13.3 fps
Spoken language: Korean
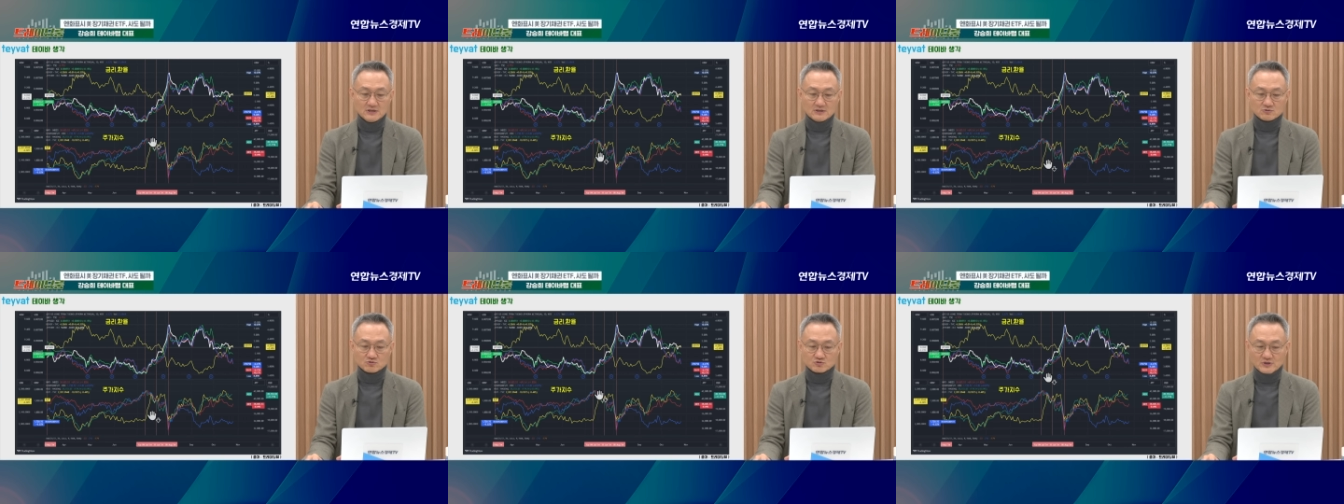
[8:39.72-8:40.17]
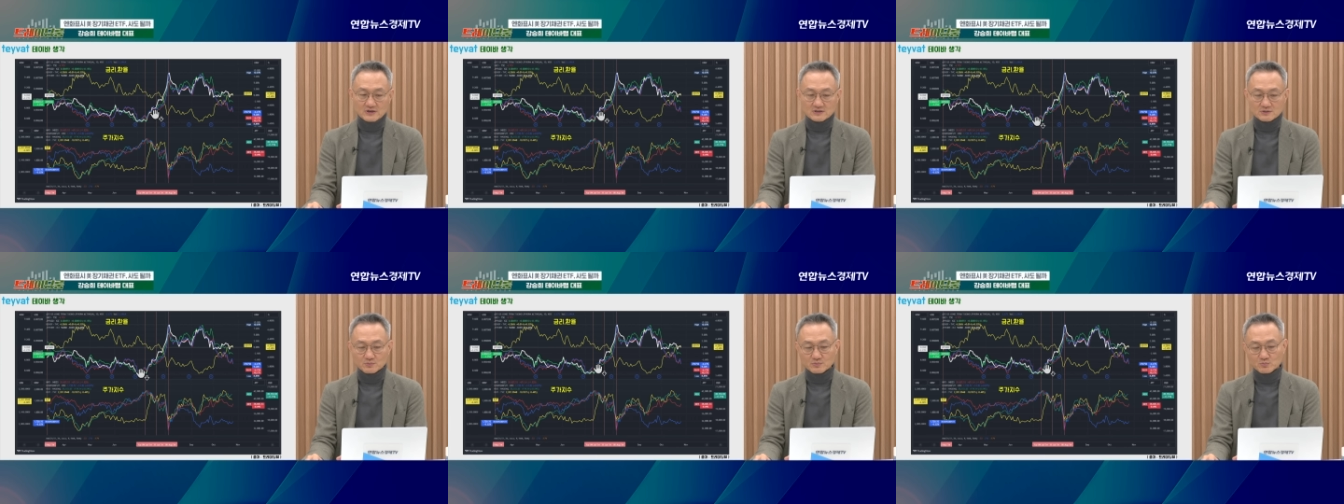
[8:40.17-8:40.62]
두
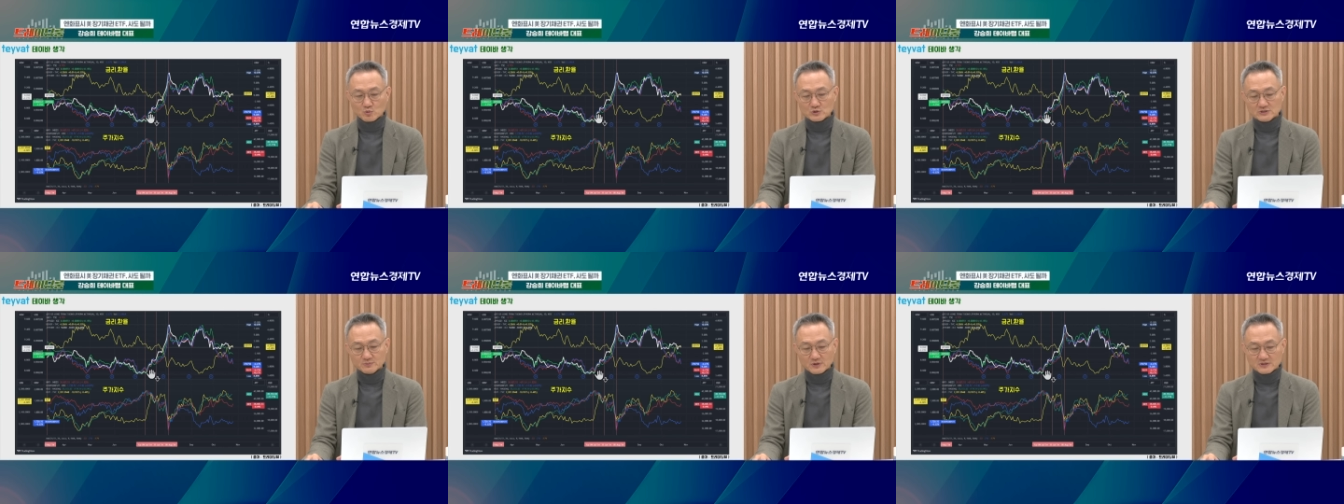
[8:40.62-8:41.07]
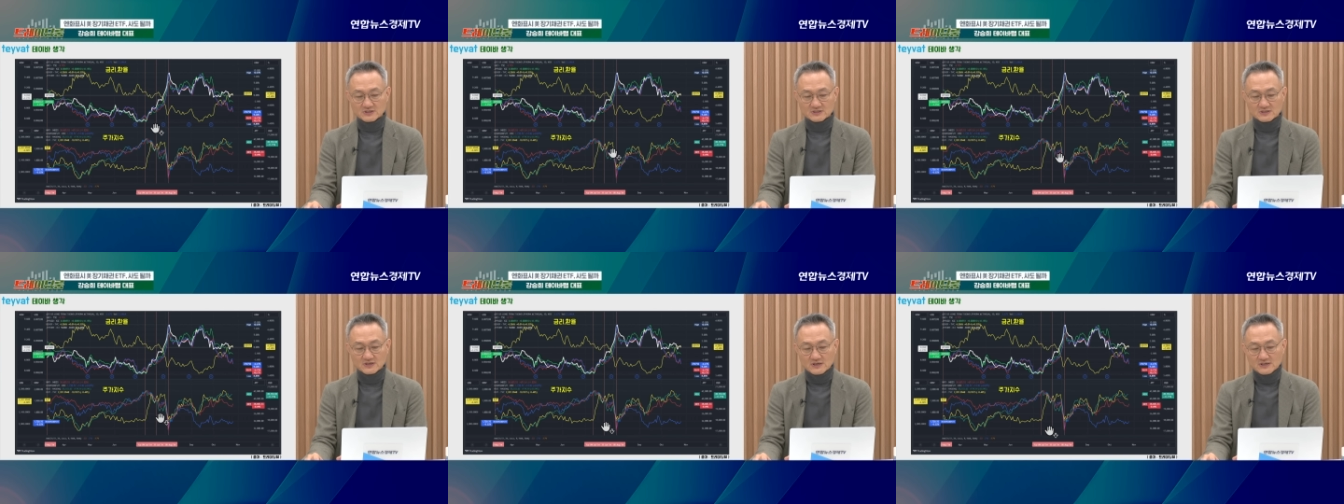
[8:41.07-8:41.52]
개를 보시면은
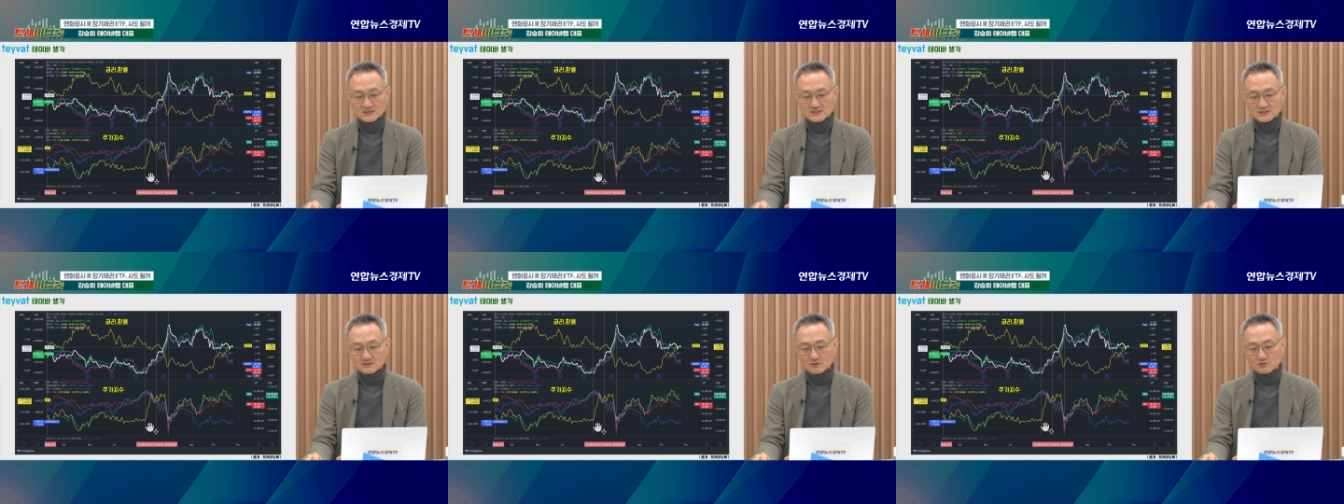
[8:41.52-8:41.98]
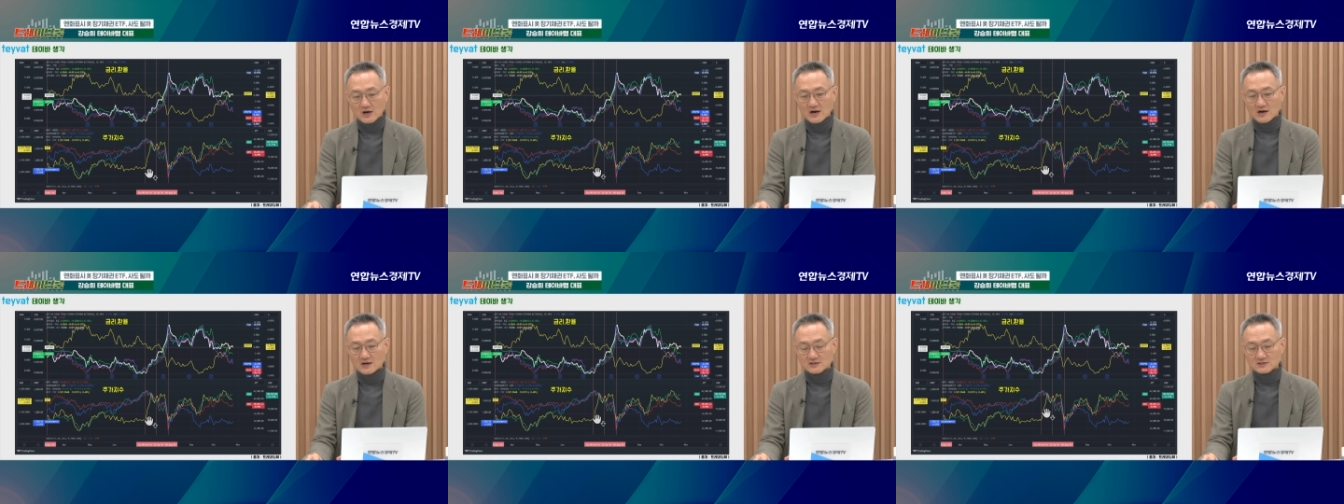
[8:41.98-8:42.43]
실제로
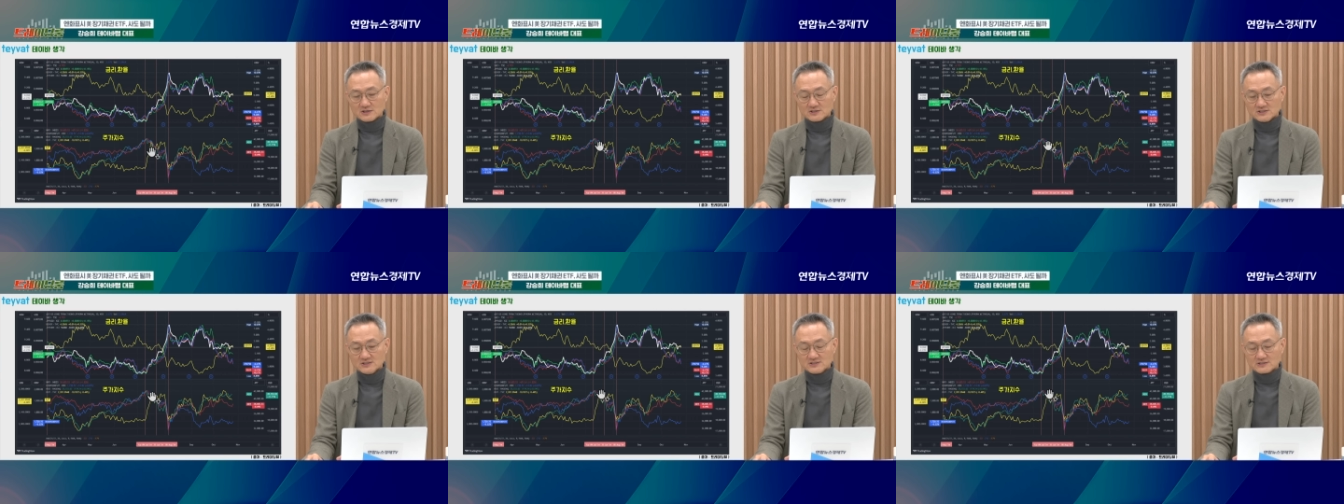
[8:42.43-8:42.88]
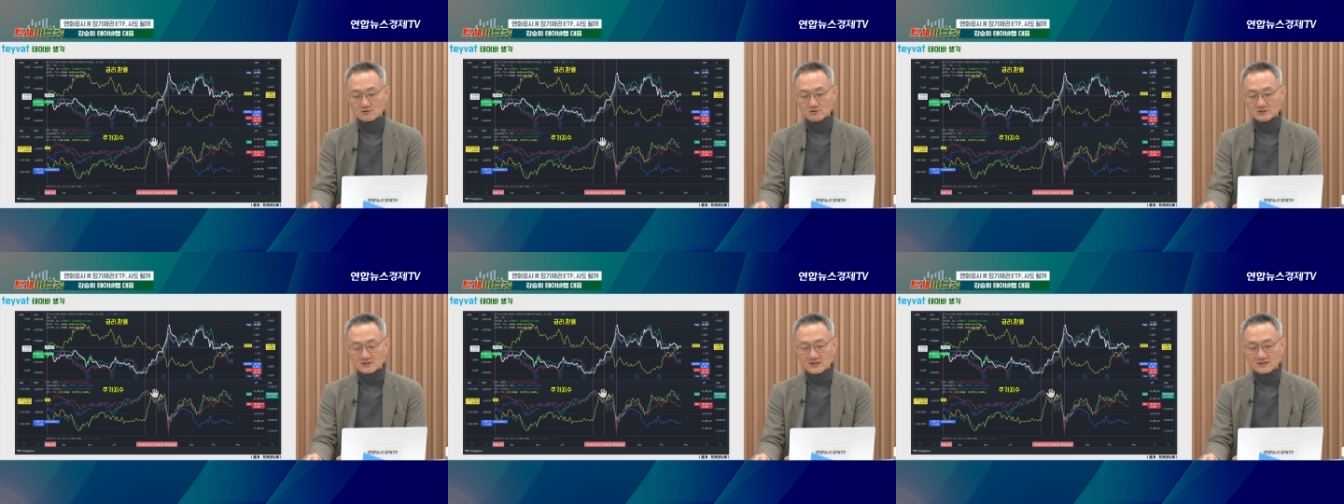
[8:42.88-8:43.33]
아 이게 진짜로
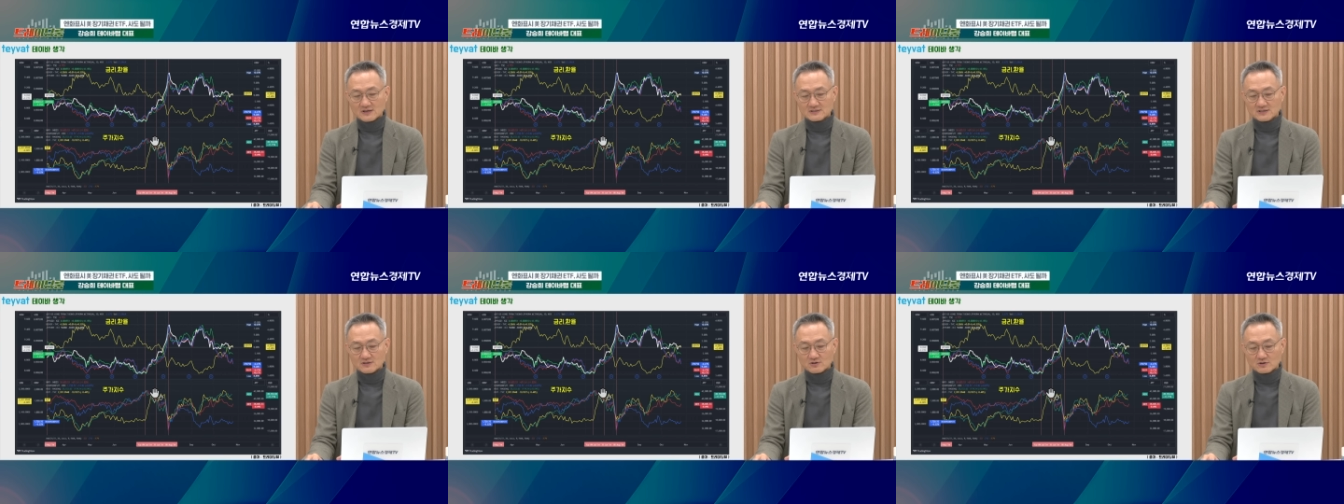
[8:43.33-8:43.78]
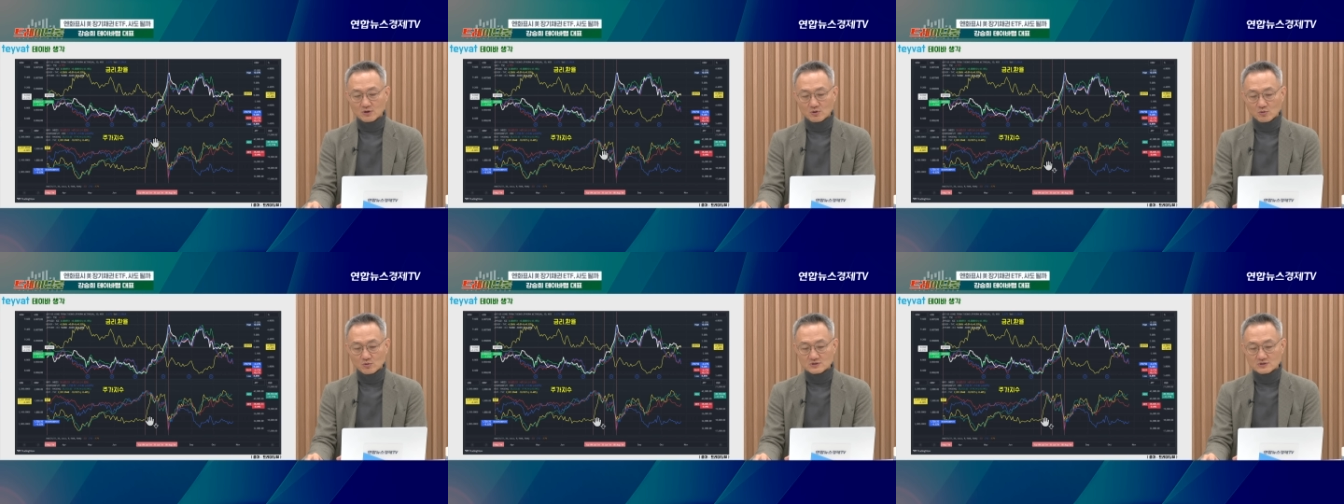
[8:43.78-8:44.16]
이때 당시 이렇게